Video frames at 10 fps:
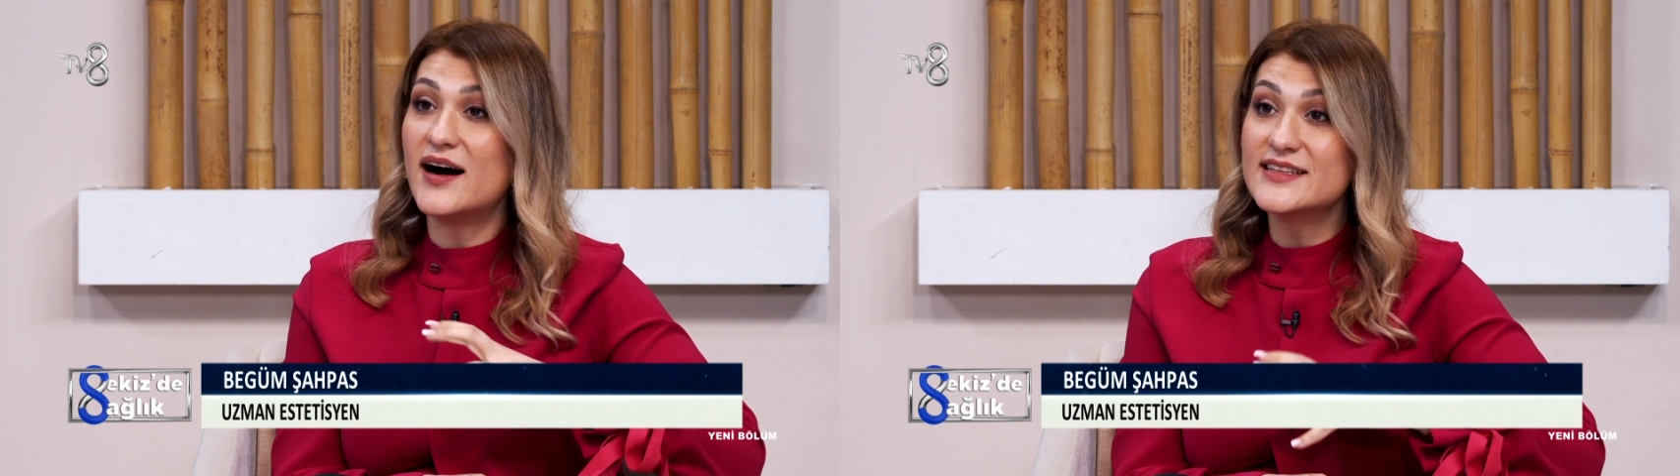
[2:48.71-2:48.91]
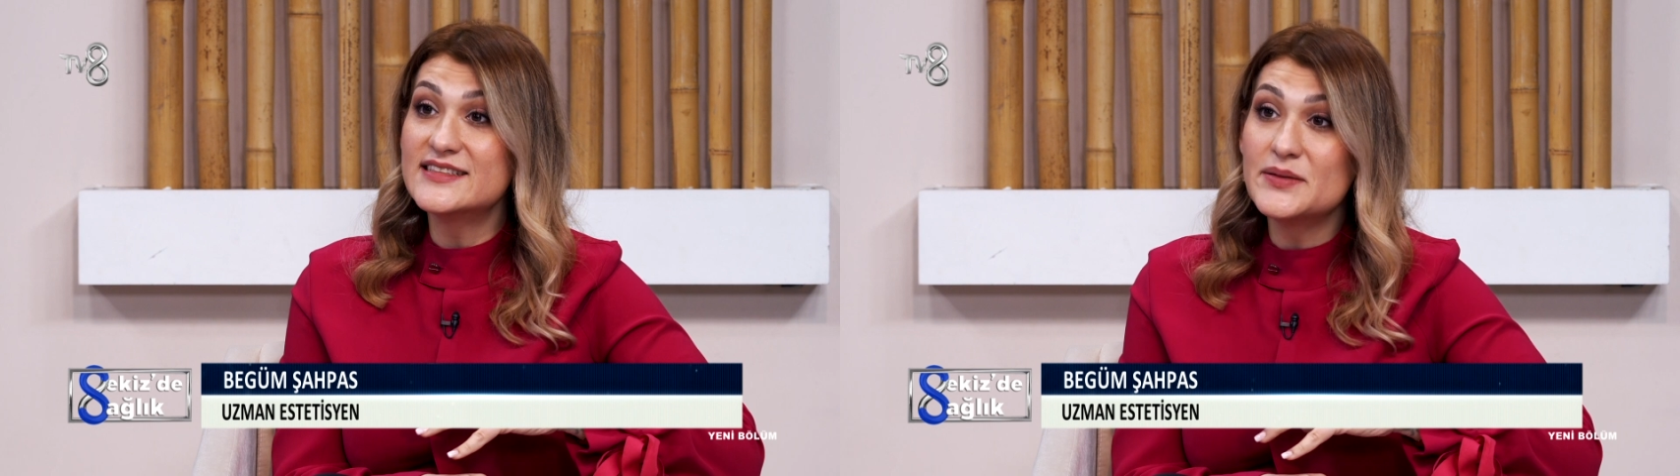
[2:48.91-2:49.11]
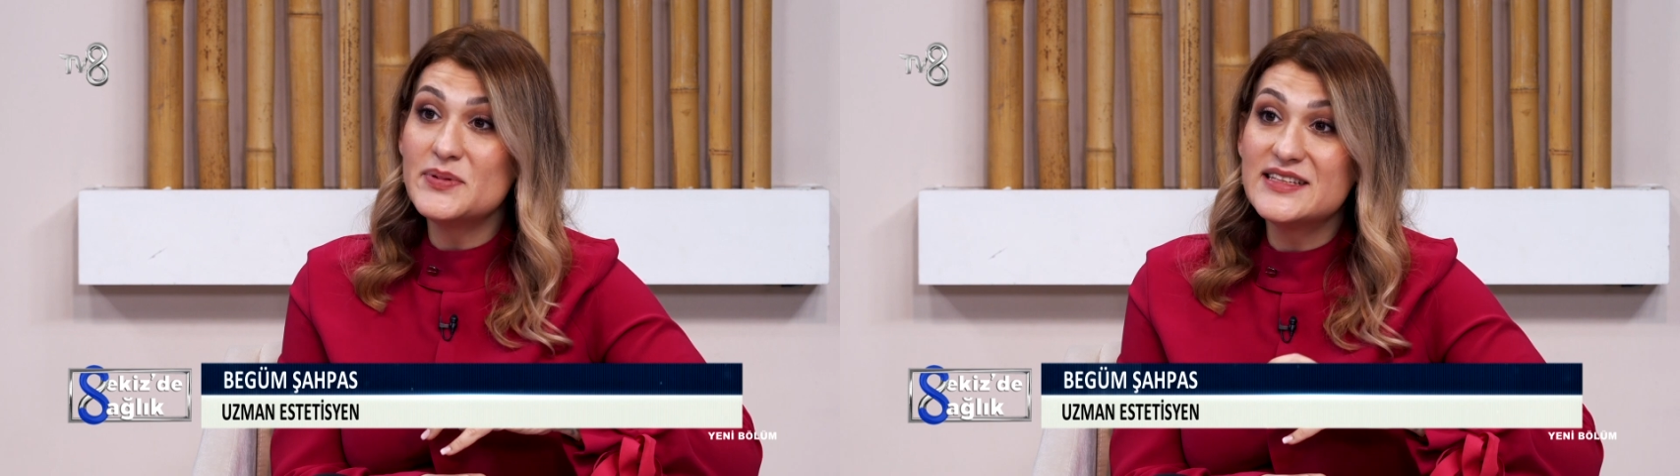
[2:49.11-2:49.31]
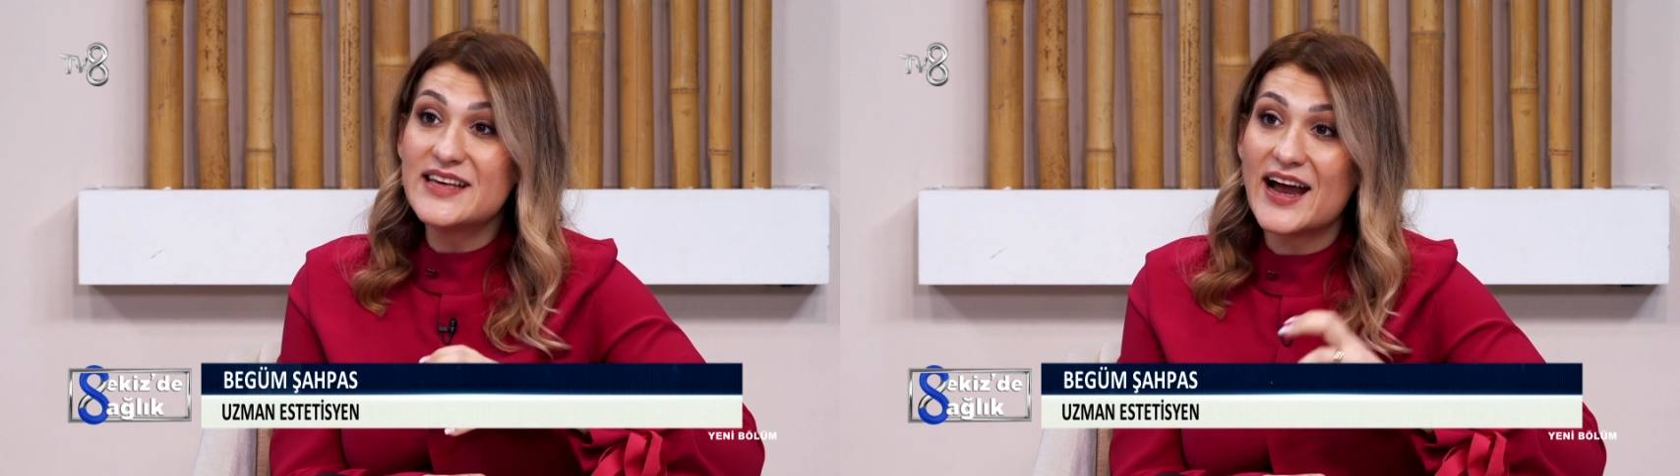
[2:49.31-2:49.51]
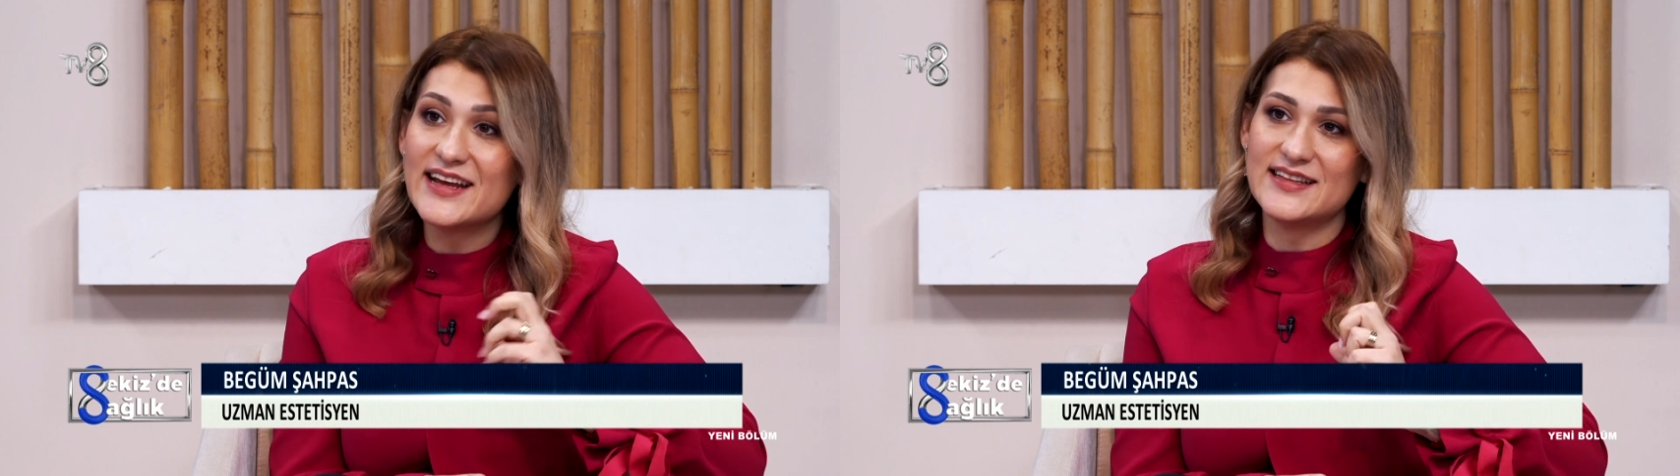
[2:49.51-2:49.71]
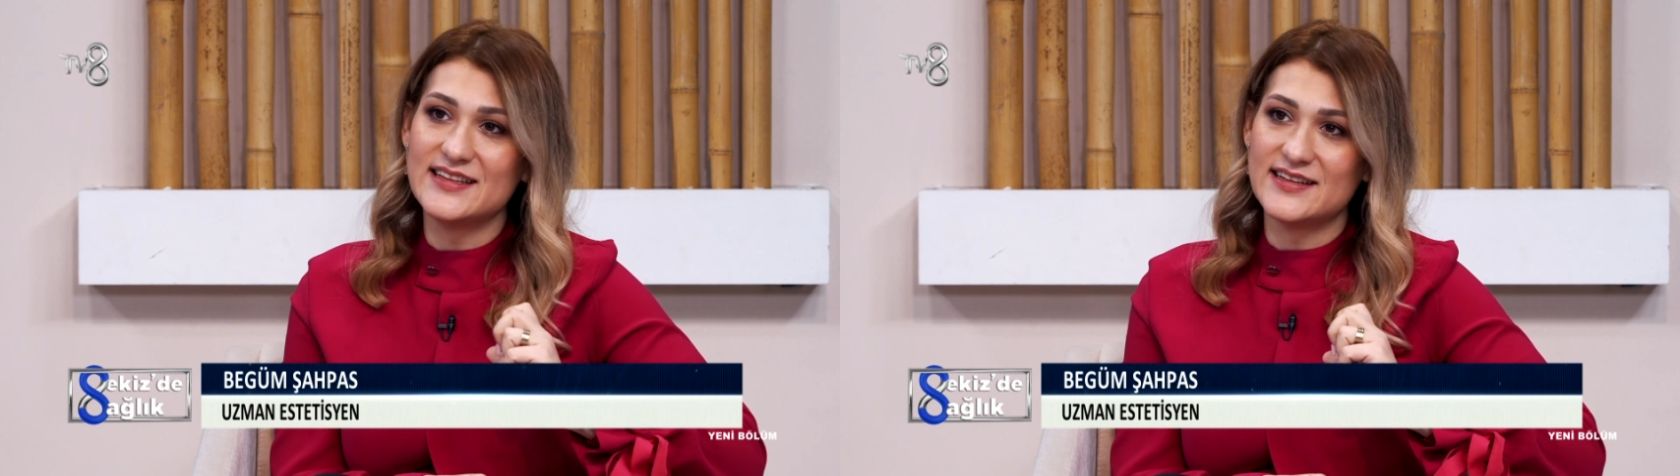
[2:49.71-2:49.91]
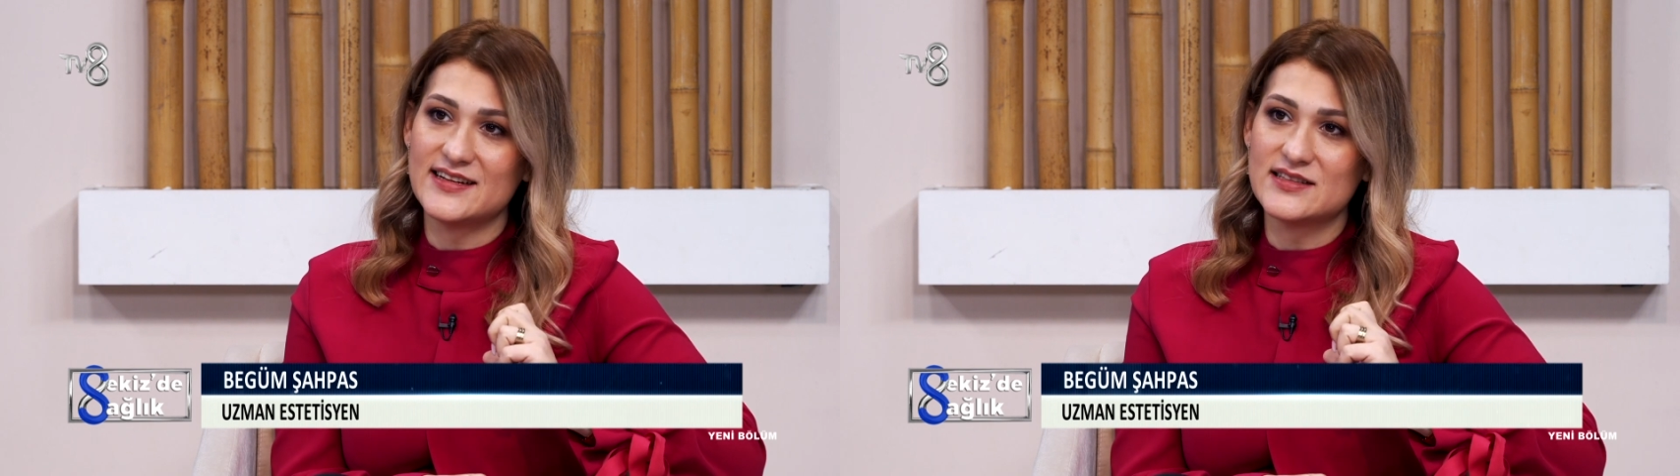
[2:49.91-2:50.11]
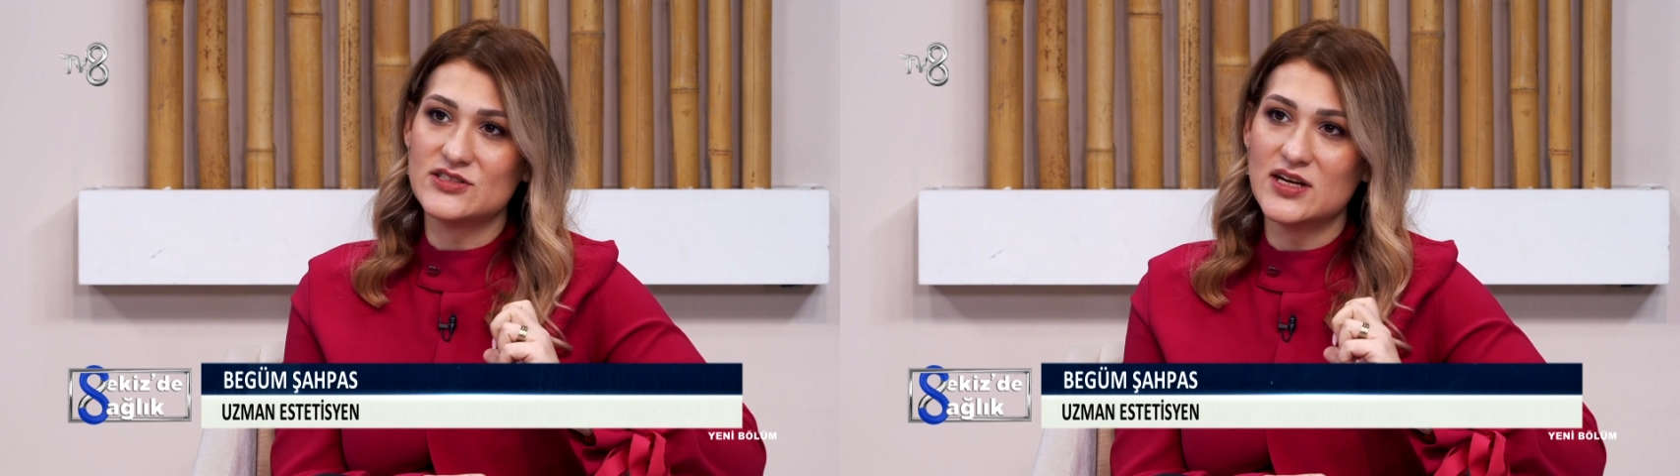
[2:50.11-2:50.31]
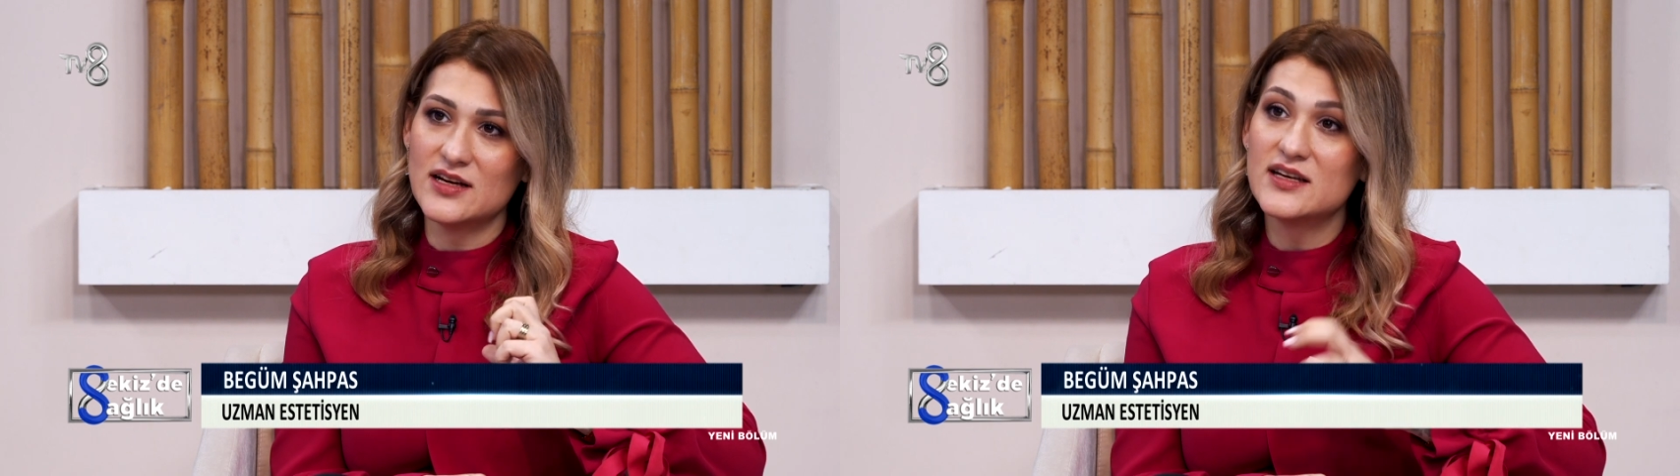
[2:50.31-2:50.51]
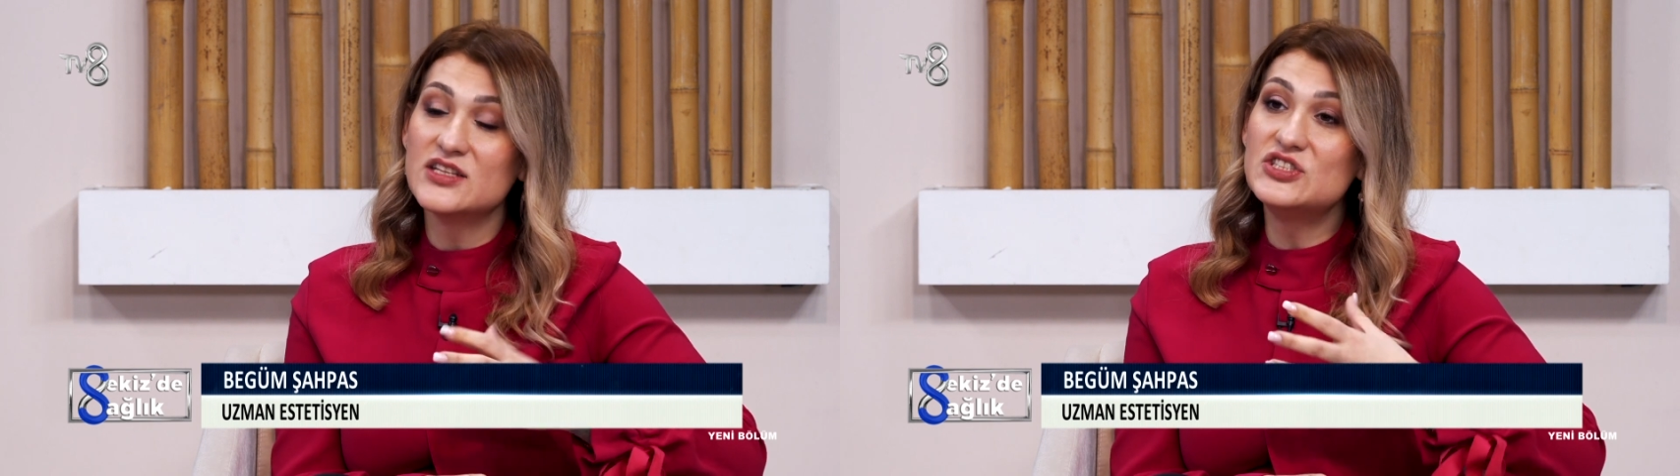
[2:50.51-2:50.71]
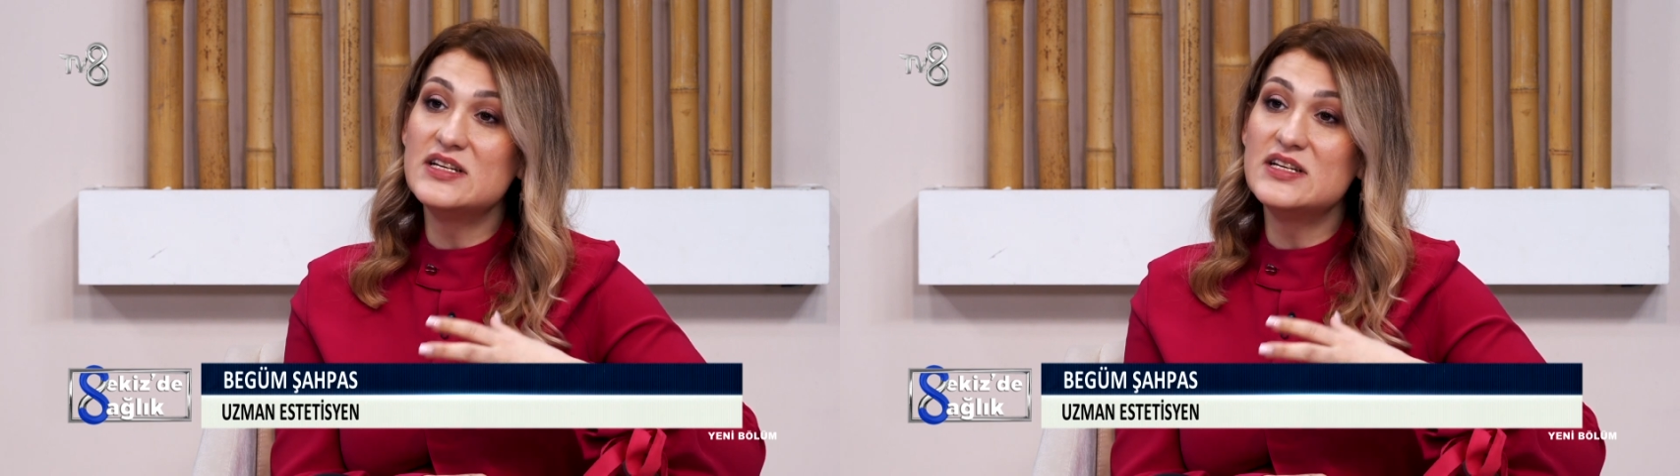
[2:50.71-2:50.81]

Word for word: Anında bir gerginlik yaratacak. Aa.